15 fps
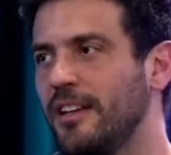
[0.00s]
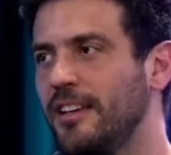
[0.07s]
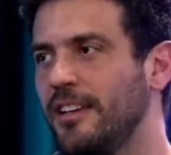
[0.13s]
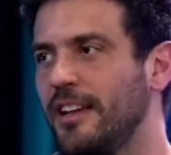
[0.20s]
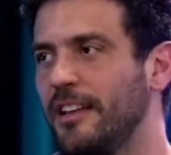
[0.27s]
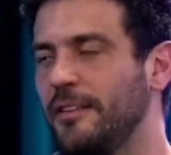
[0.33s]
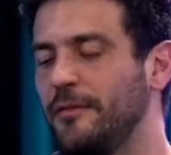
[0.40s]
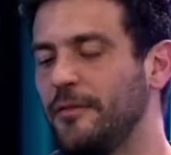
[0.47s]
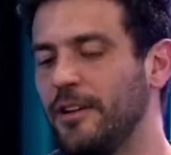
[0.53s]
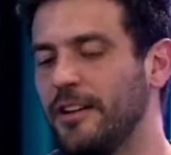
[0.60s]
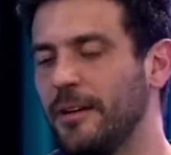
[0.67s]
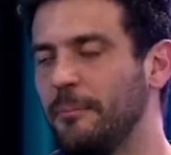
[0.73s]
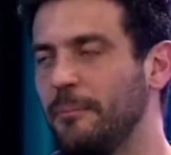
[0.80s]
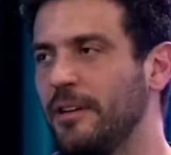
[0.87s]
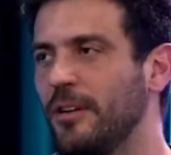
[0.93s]
E ele foi
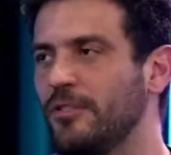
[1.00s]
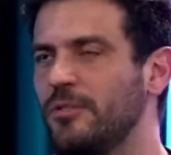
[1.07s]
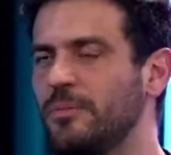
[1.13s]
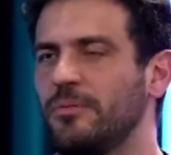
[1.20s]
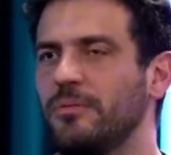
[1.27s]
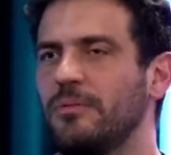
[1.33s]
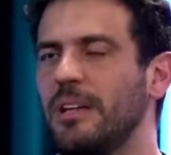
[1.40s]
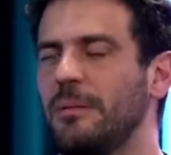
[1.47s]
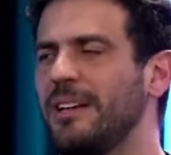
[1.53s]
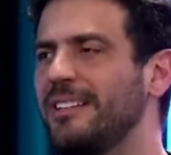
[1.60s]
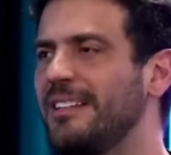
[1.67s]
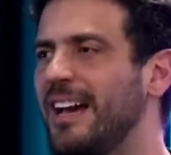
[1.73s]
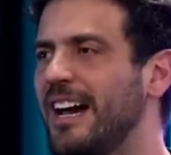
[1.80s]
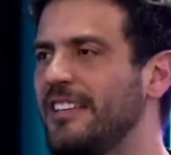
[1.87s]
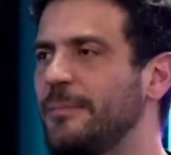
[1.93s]
campeão, tipo, não lembro
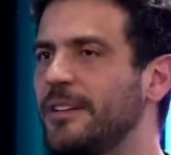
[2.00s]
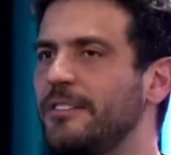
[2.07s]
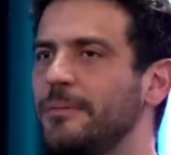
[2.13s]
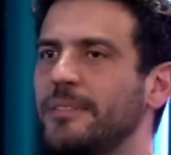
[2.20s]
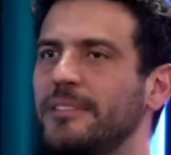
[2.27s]
a idade, mas,